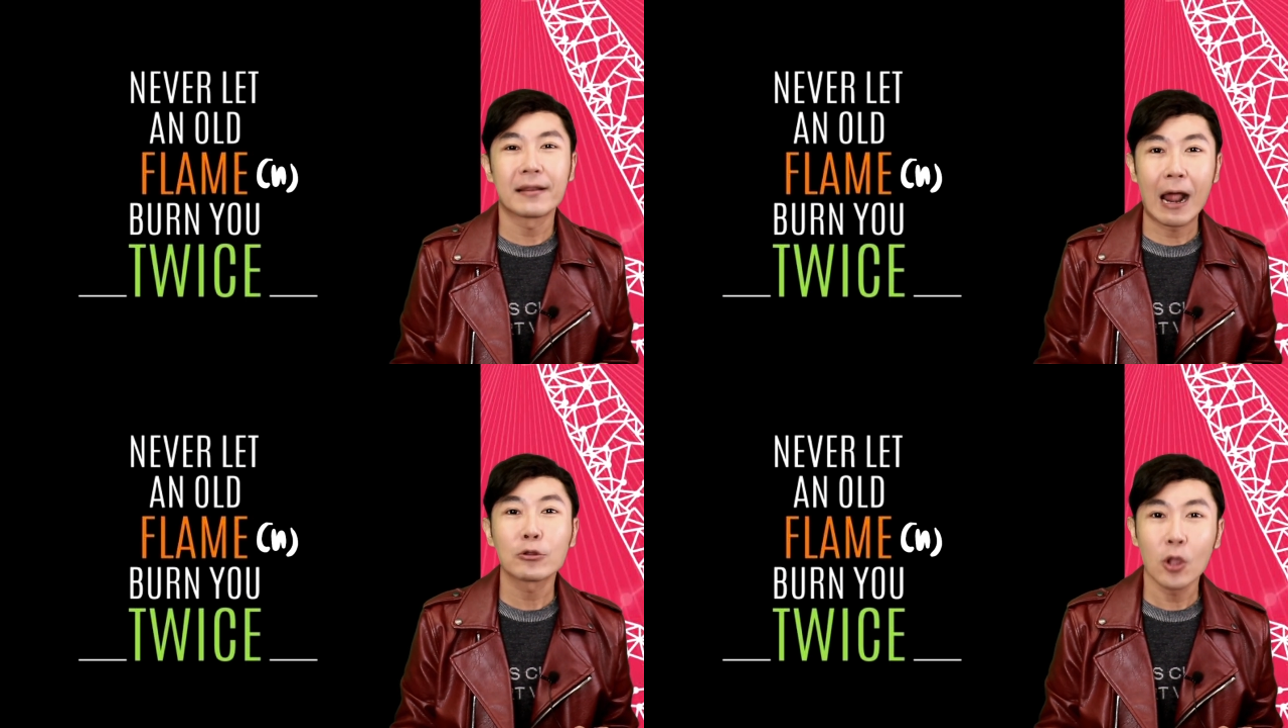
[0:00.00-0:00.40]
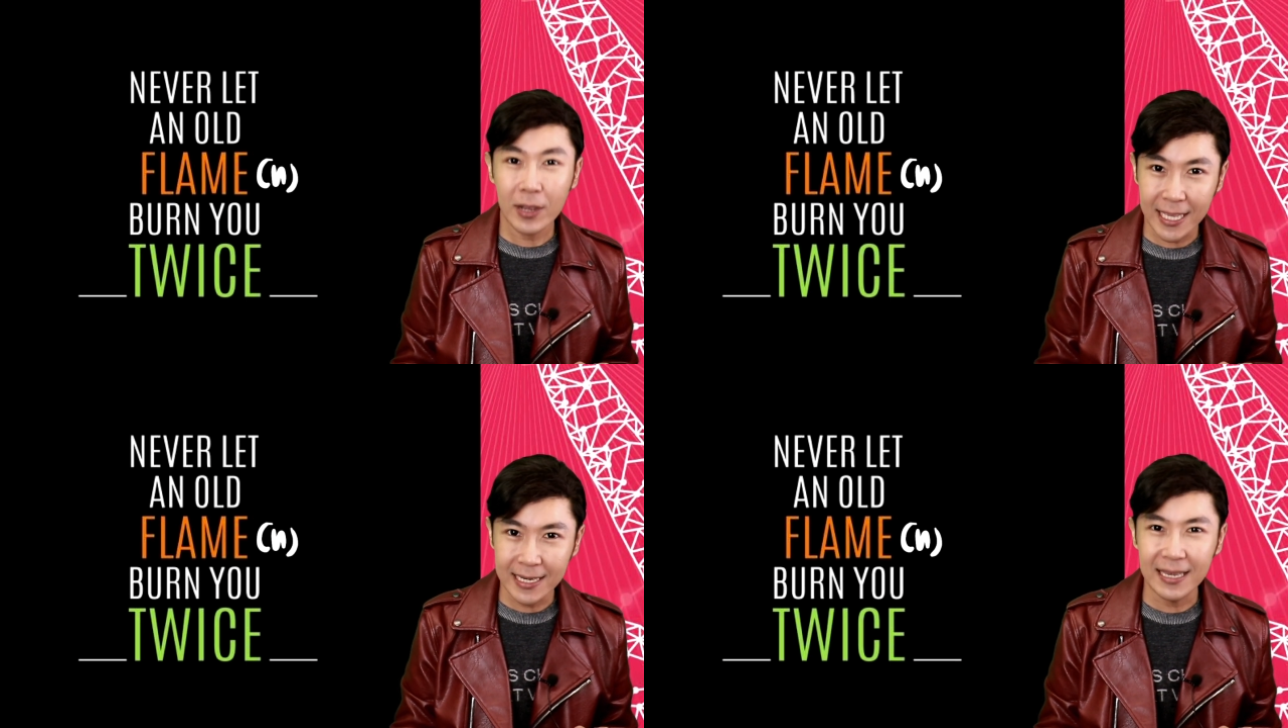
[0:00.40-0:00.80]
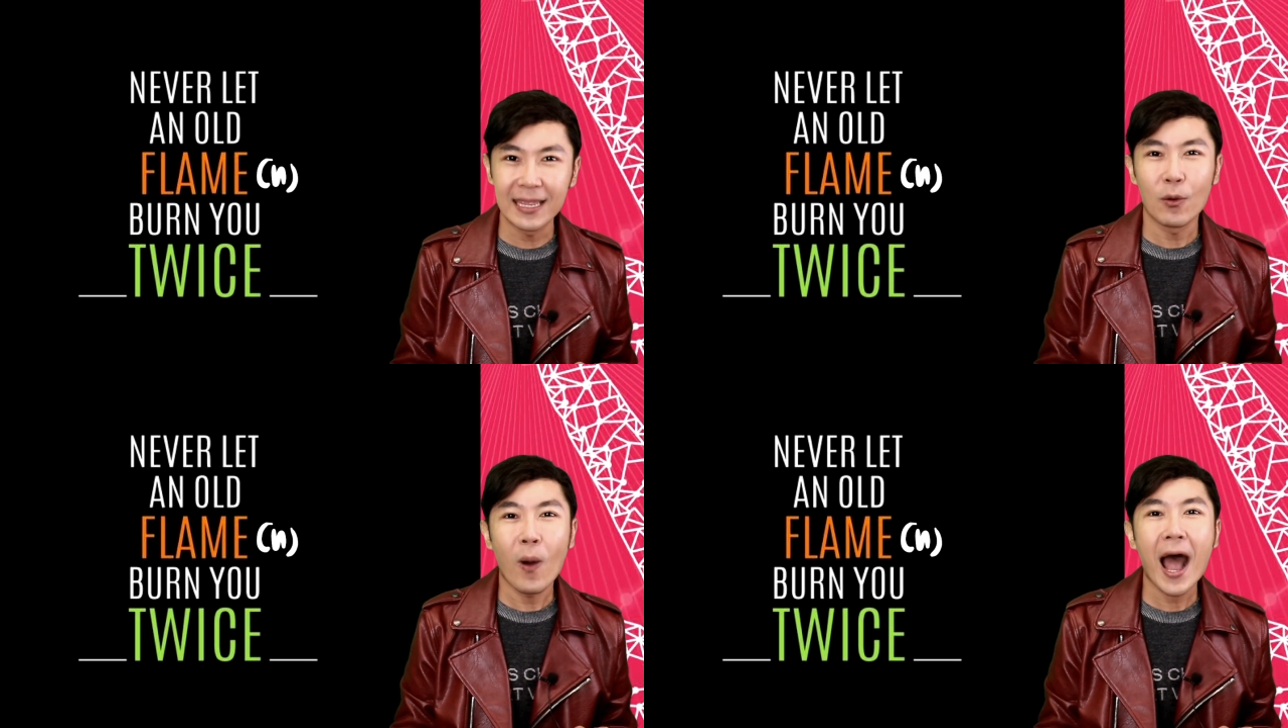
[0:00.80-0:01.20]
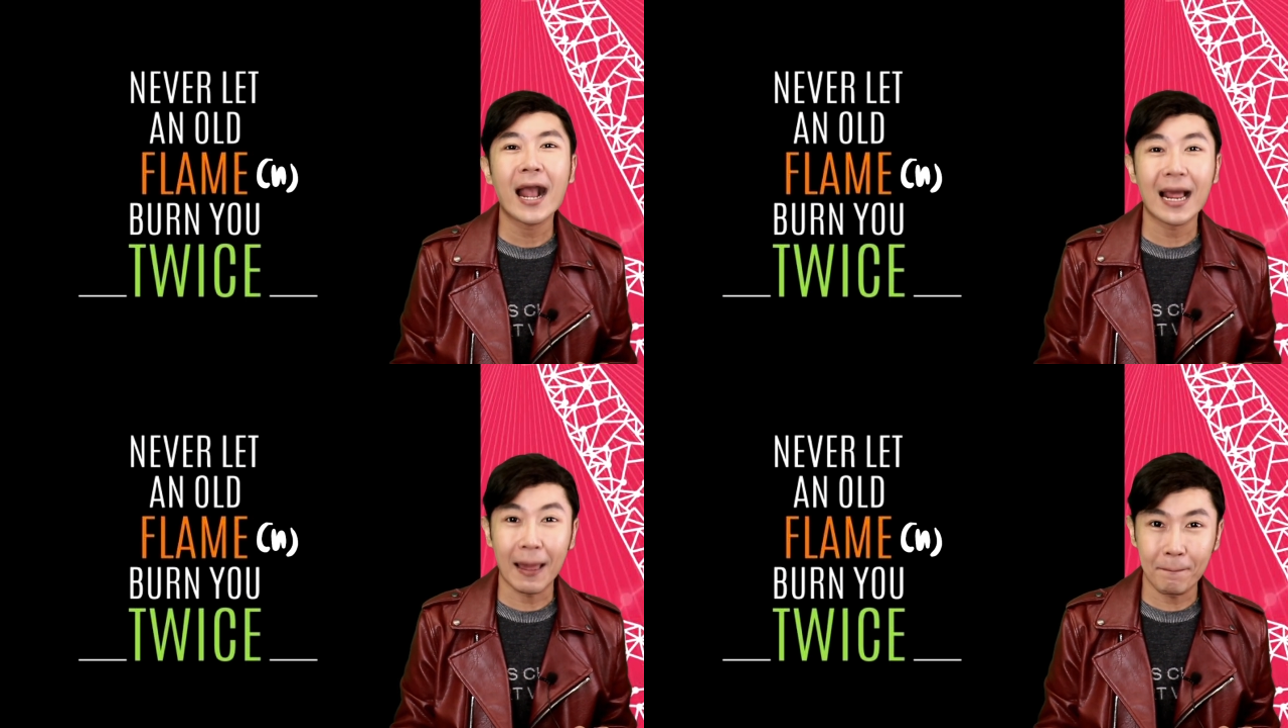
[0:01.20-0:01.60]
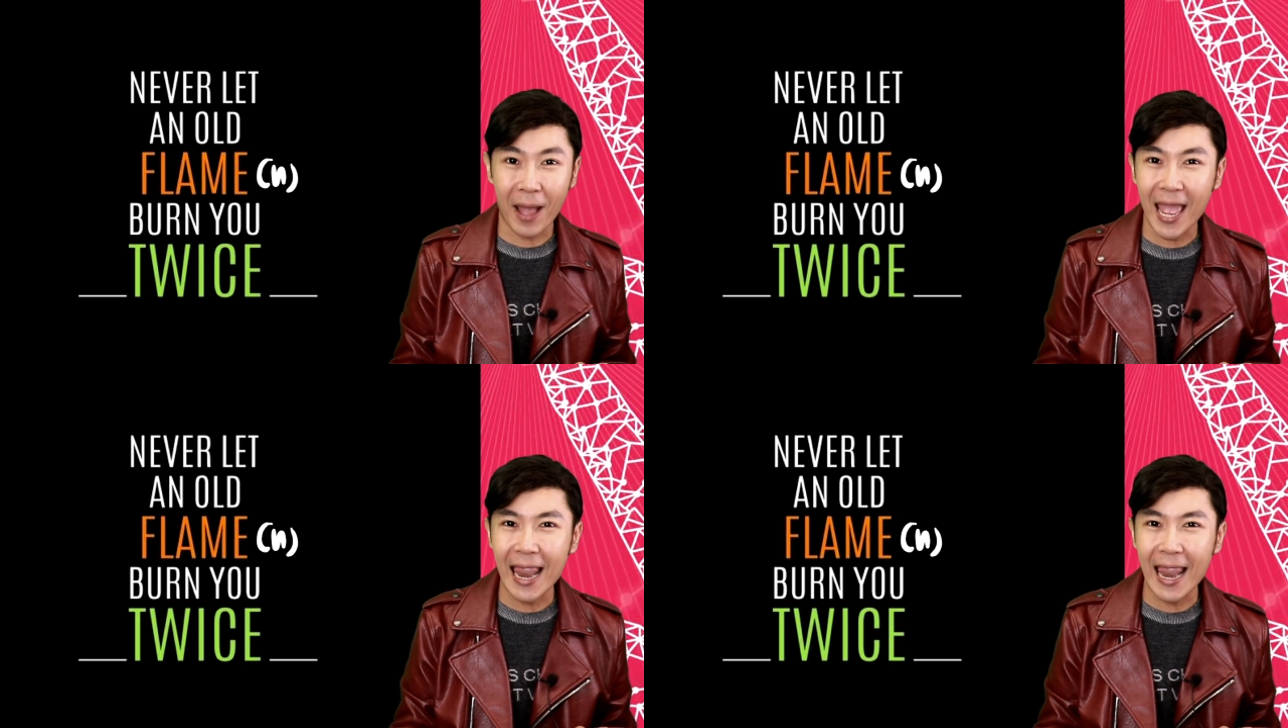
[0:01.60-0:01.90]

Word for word: เราต้องคิดดีๆ ว่ากลับไป